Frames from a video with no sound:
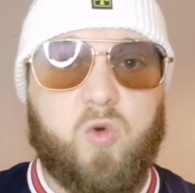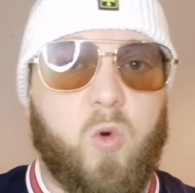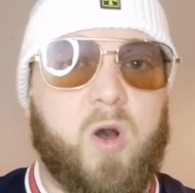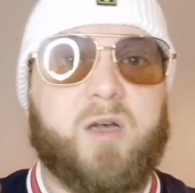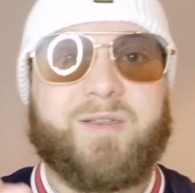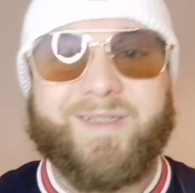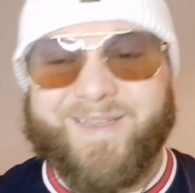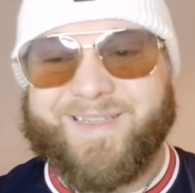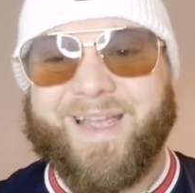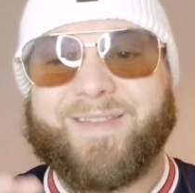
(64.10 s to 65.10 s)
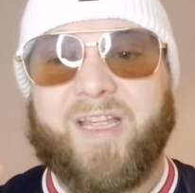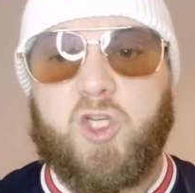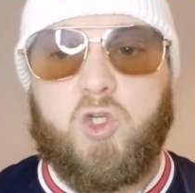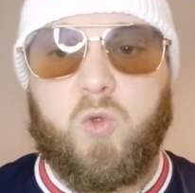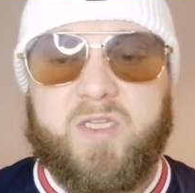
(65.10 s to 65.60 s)
du doigt
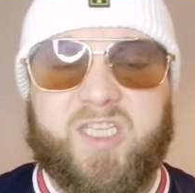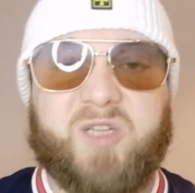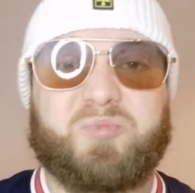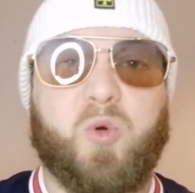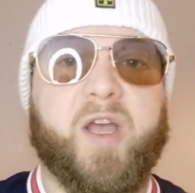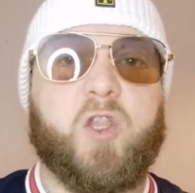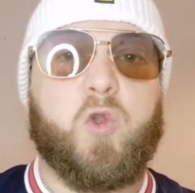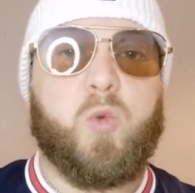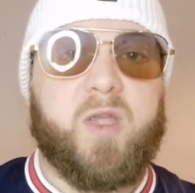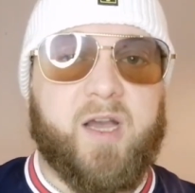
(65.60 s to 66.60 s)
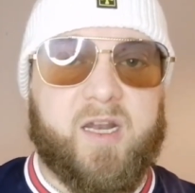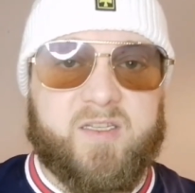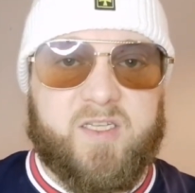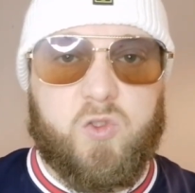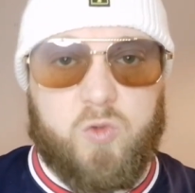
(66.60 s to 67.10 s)
certaines choses qui pourraient nuire à
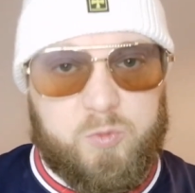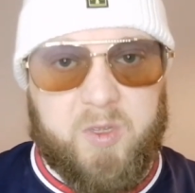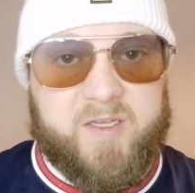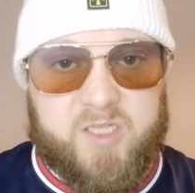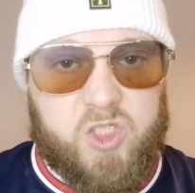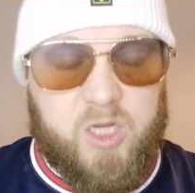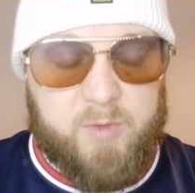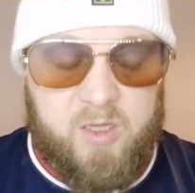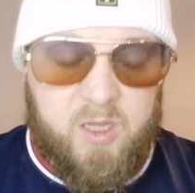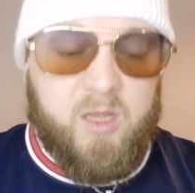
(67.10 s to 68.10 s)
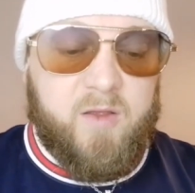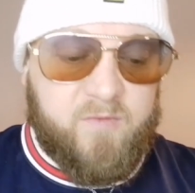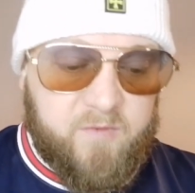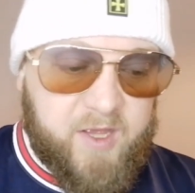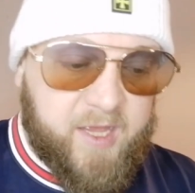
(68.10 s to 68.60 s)
la saison du Paris Saint-Germain.
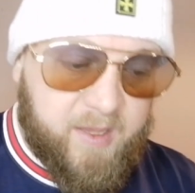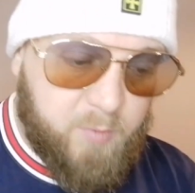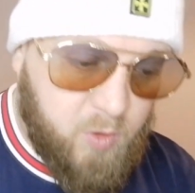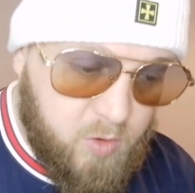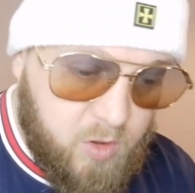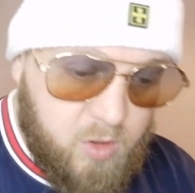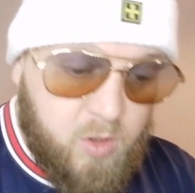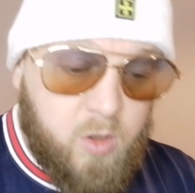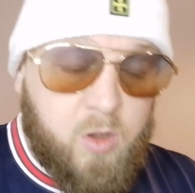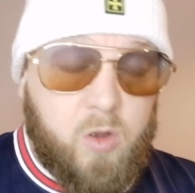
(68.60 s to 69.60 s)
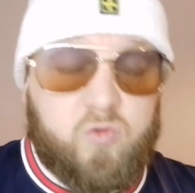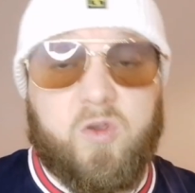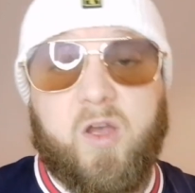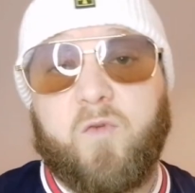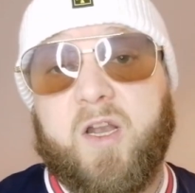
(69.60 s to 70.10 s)
Vraiment. En
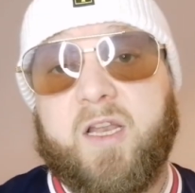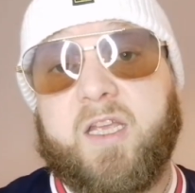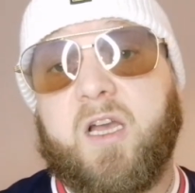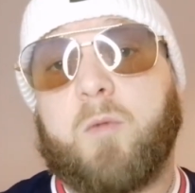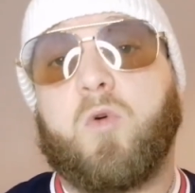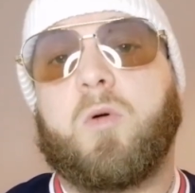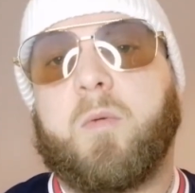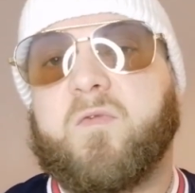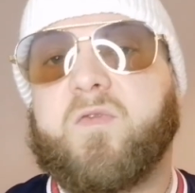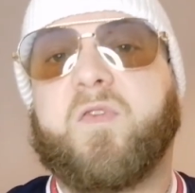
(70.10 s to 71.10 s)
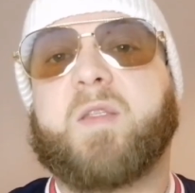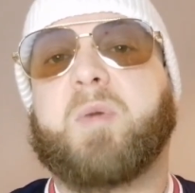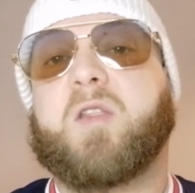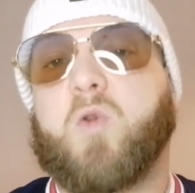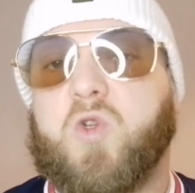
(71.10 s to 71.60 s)
tout cas, voilà les gars, bon, hein, vous faites
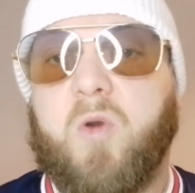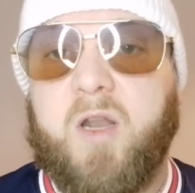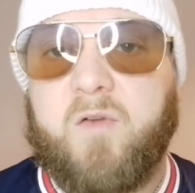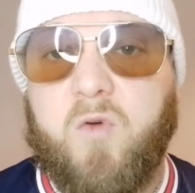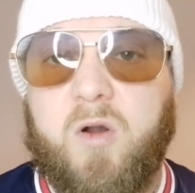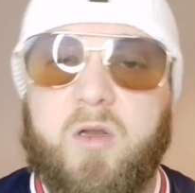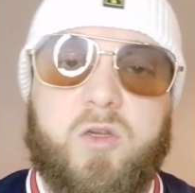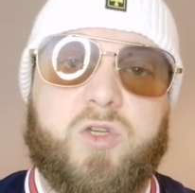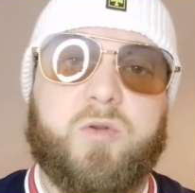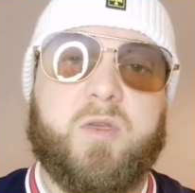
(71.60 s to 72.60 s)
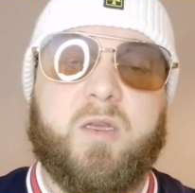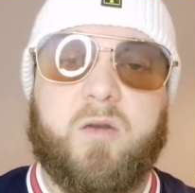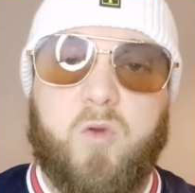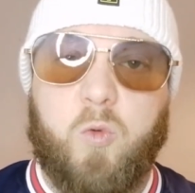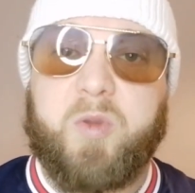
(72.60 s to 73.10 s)
pas attention à la voix, hein. je suis
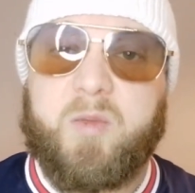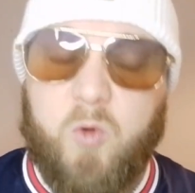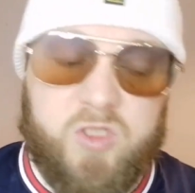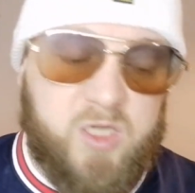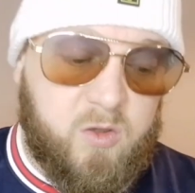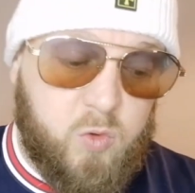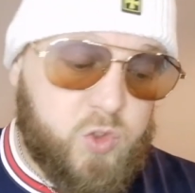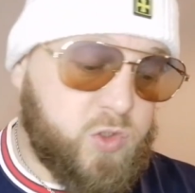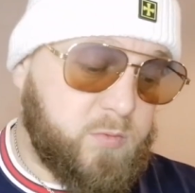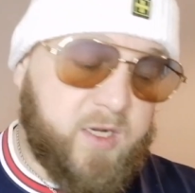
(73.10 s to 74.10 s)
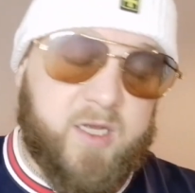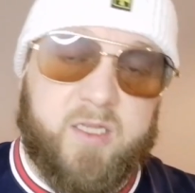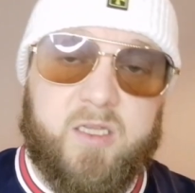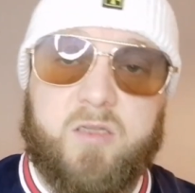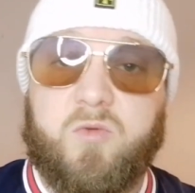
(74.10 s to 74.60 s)
euh, complètement ciao, je suis
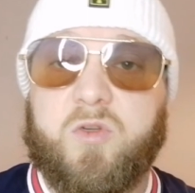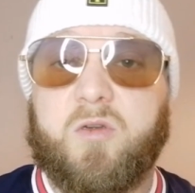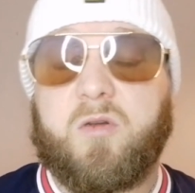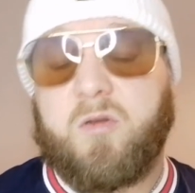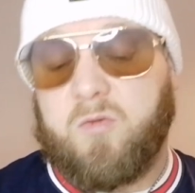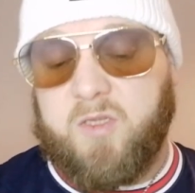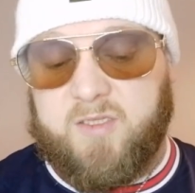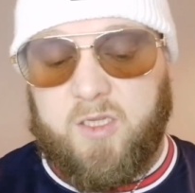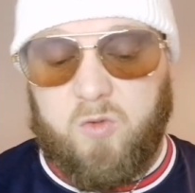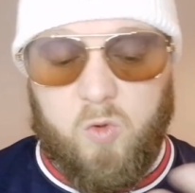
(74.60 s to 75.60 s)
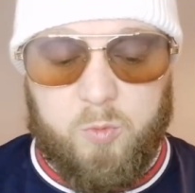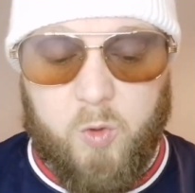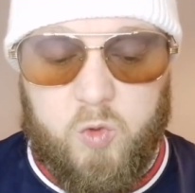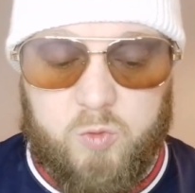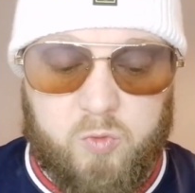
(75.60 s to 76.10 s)
malade, donc euh, on essaye de
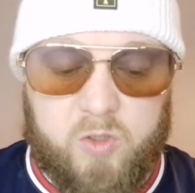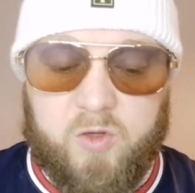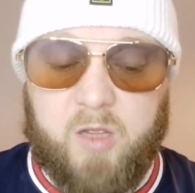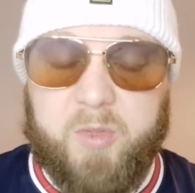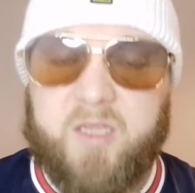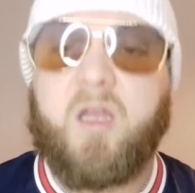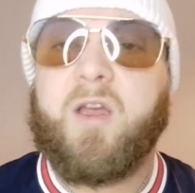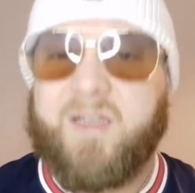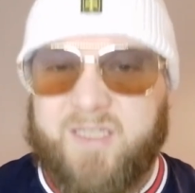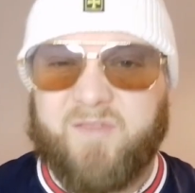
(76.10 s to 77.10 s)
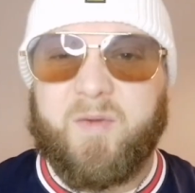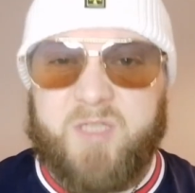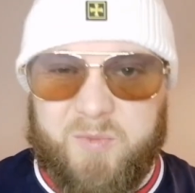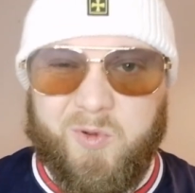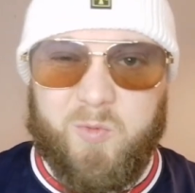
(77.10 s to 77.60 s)
reprendre du poil de la bête. Ça va un
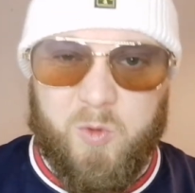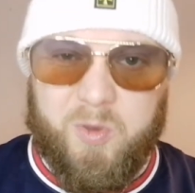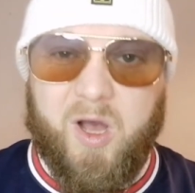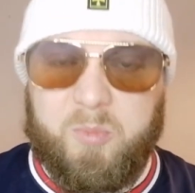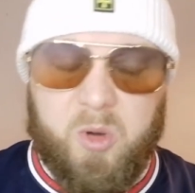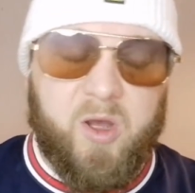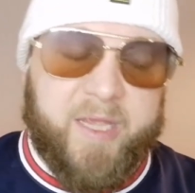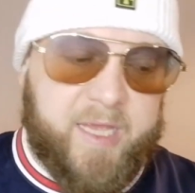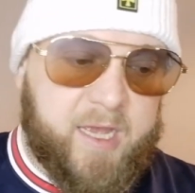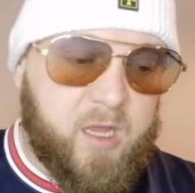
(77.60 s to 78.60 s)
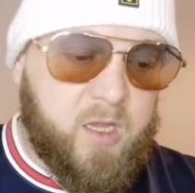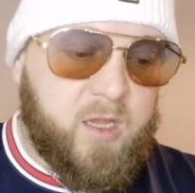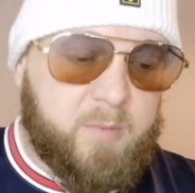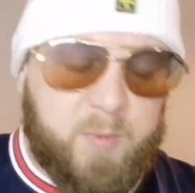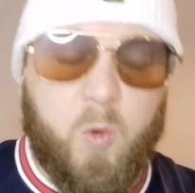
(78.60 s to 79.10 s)
petit peu mieux par rapport à hier,
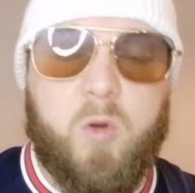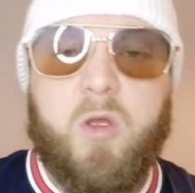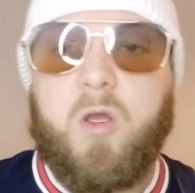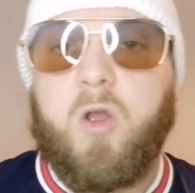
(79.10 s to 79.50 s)
mais bon.